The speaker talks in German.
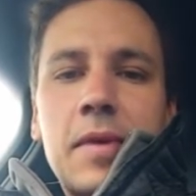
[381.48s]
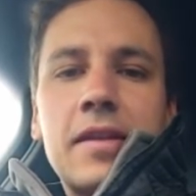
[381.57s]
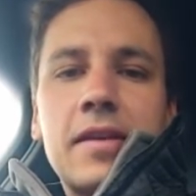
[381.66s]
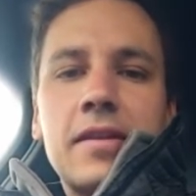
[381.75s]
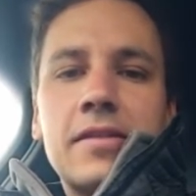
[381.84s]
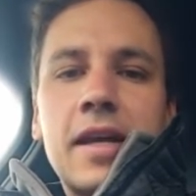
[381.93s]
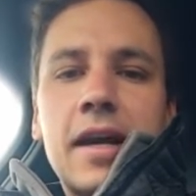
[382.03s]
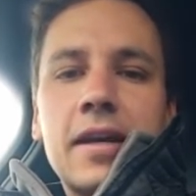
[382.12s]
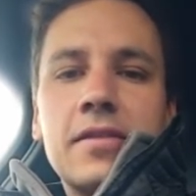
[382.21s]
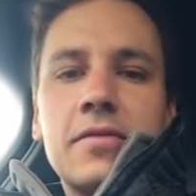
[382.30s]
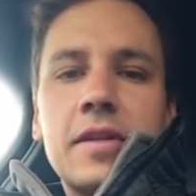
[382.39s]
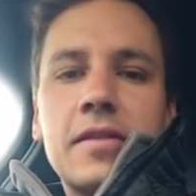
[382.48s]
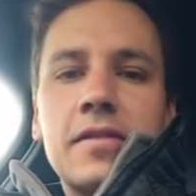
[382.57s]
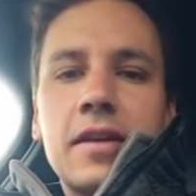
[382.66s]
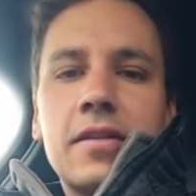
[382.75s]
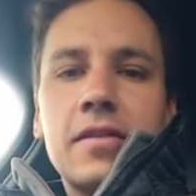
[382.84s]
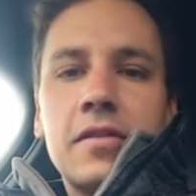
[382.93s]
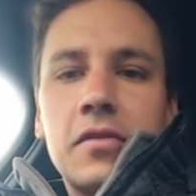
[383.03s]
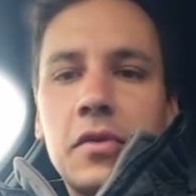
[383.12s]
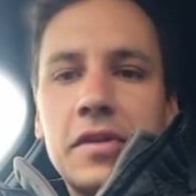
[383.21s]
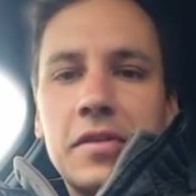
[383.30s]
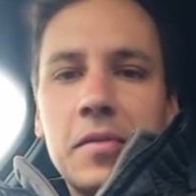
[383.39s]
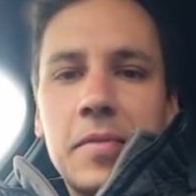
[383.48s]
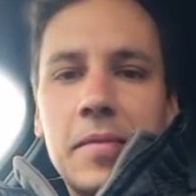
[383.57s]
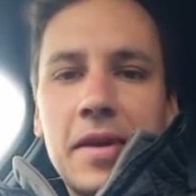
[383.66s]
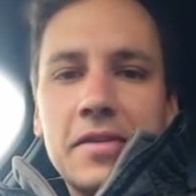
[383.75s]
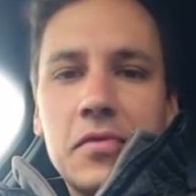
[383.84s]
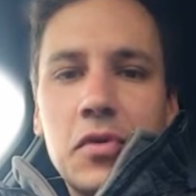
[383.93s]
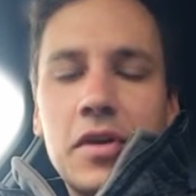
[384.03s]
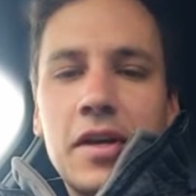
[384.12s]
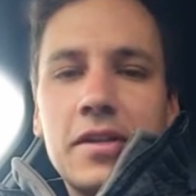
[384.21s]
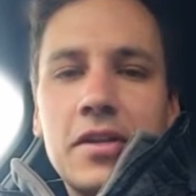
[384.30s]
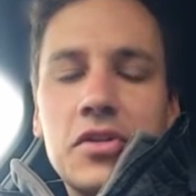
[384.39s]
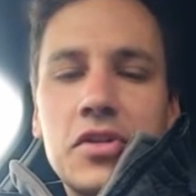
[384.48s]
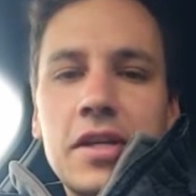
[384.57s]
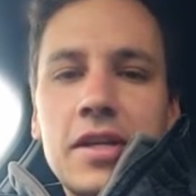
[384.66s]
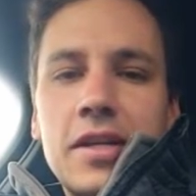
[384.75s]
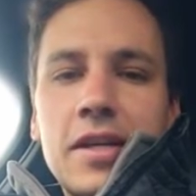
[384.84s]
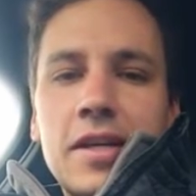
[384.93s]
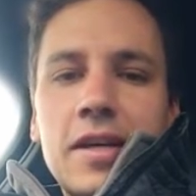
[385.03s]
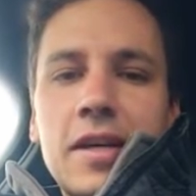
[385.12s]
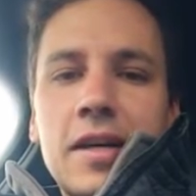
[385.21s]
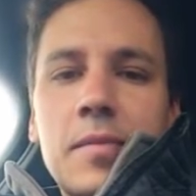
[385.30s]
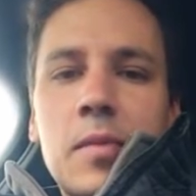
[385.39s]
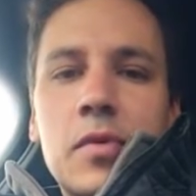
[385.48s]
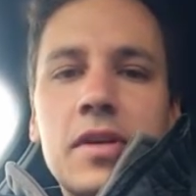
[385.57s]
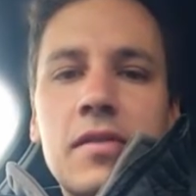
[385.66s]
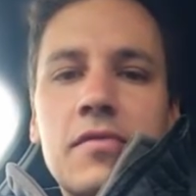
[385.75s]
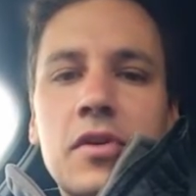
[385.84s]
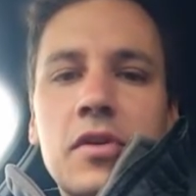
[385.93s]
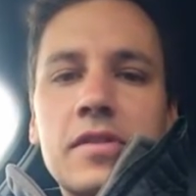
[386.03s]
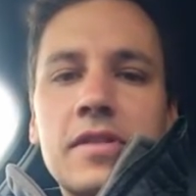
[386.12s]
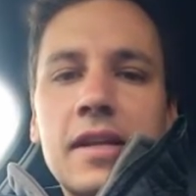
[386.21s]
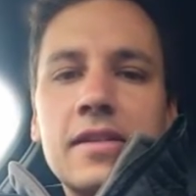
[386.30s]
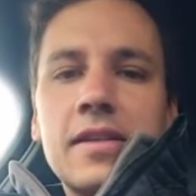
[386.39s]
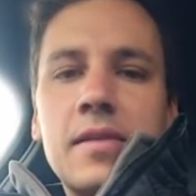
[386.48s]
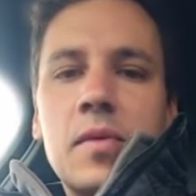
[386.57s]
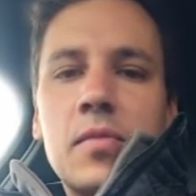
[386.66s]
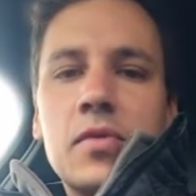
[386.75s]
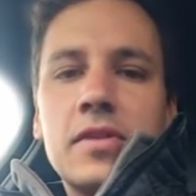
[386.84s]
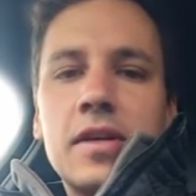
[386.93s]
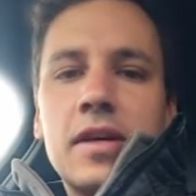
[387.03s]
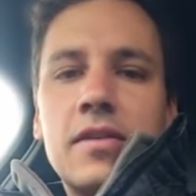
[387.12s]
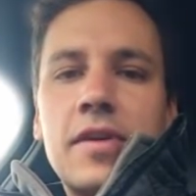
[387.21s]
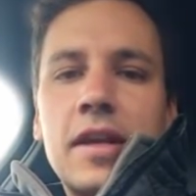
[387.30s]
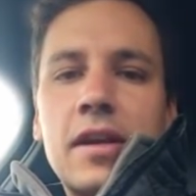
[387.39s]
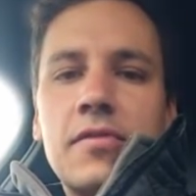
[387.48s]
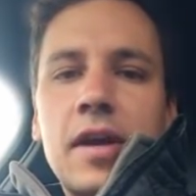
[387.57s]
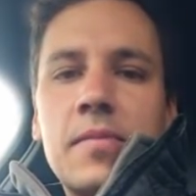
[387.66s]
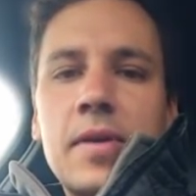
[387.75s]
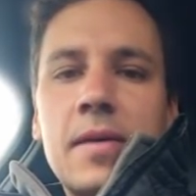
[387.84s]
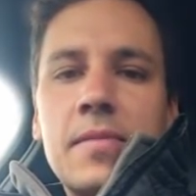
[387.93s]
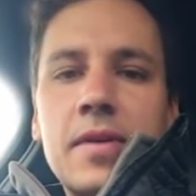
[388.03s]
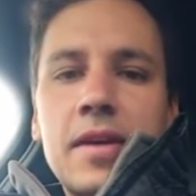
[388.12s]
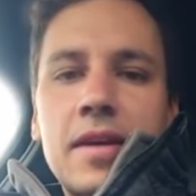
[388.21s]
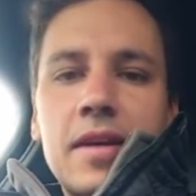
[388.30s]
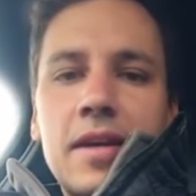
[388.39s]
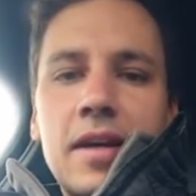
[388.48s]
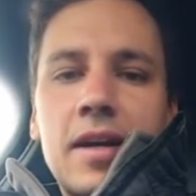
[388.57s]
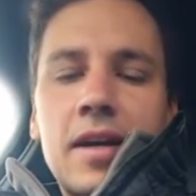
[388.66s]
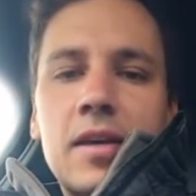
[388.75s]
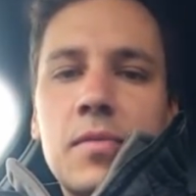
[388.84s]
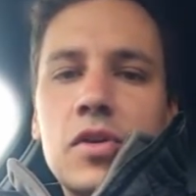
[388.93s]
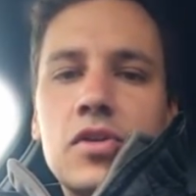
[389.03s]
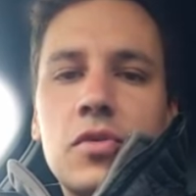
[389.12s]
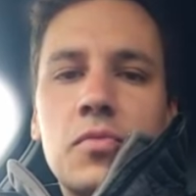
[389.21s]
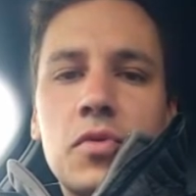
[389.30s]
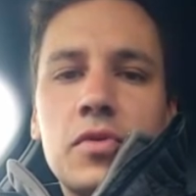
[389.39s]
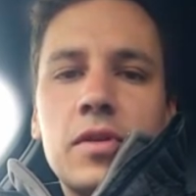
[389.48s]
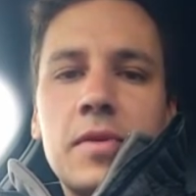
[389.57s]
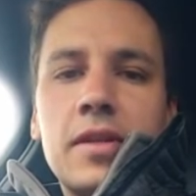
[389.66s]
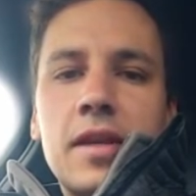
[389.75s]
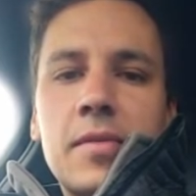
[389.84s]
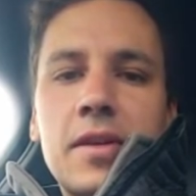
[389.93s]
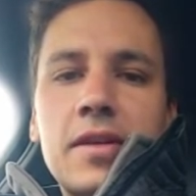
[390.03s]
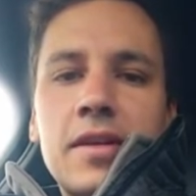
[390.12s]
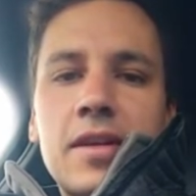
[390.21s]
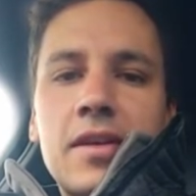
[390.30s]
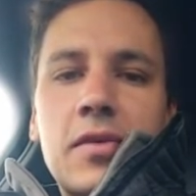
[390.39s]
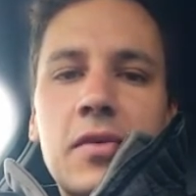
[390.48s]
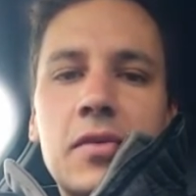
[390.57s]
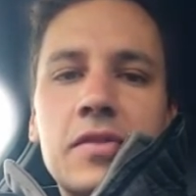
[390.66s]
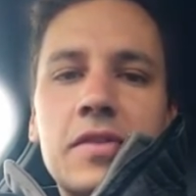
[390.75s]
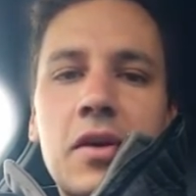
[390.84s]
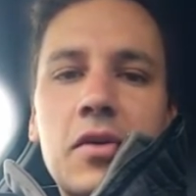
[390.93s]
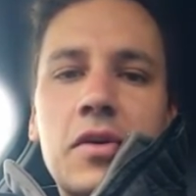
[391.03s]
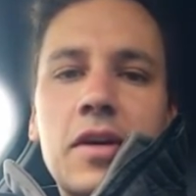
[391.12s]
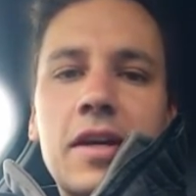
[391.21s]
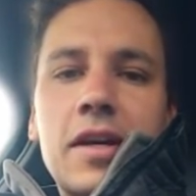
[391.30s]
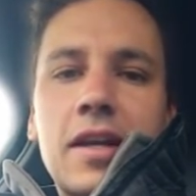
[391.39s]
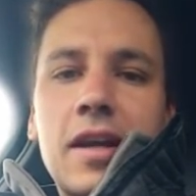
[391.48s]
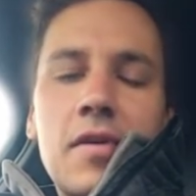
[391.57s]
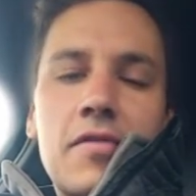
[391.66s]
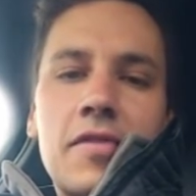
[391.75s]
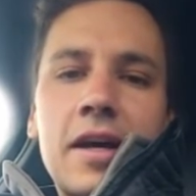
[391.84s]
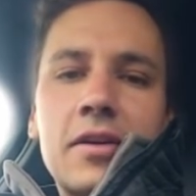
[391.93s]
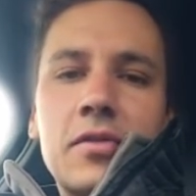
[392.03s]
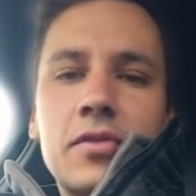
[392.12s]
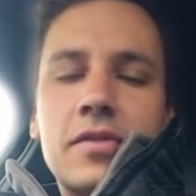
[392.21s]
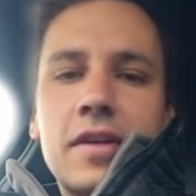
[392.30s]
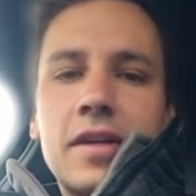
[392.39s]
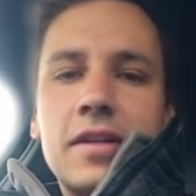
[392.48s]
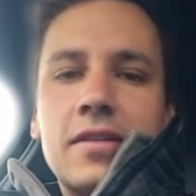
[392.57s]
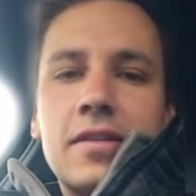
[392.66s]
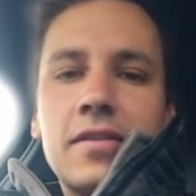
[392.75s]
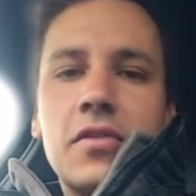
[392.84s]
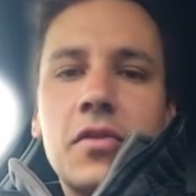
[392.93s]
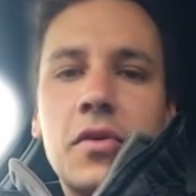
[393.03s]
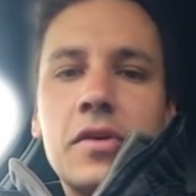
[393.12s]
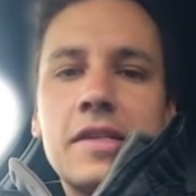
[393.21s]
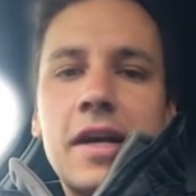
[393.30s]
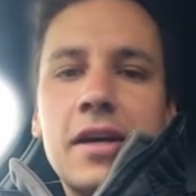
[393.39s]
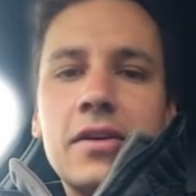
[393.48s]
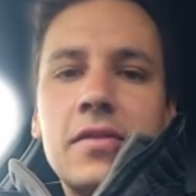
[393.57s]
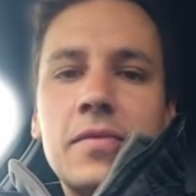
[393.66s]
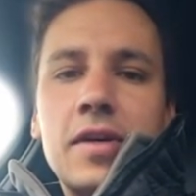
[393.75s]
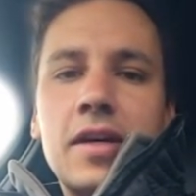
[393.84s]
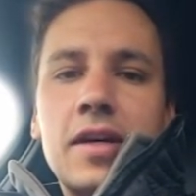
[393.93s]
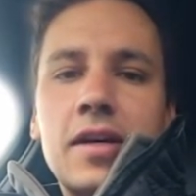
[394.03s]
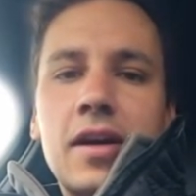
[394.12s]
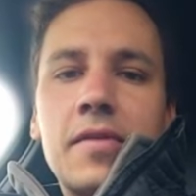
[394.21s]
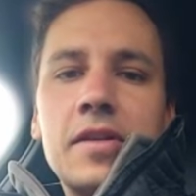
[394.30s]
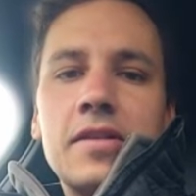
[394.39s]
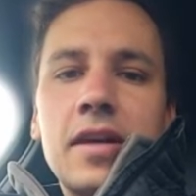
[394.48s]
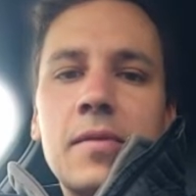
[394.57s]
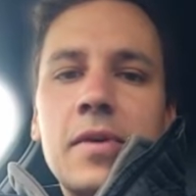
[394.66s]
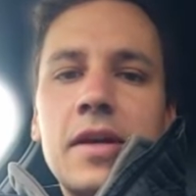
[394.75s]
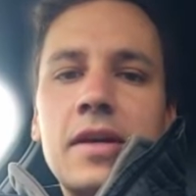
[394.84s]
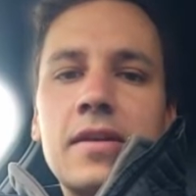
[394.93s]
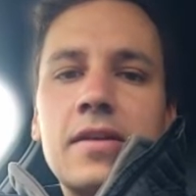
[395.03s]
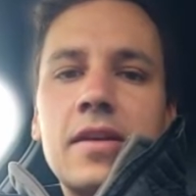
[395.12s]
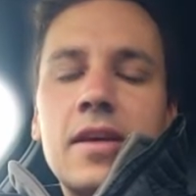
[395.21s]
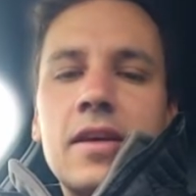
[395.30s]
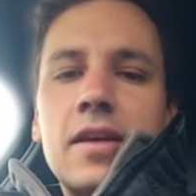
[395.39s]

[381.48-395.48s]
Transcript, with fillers: am Ende des Tages wird es, die Saison nicht beim ersten Wochenende entschieden. Äh, man muss einfach konstant sein, man muss fehlerfrei bleiben, immer schön Punkte mitnehmen und auch clever fahren. Und die Saison ist lang, aber ich sage einmal,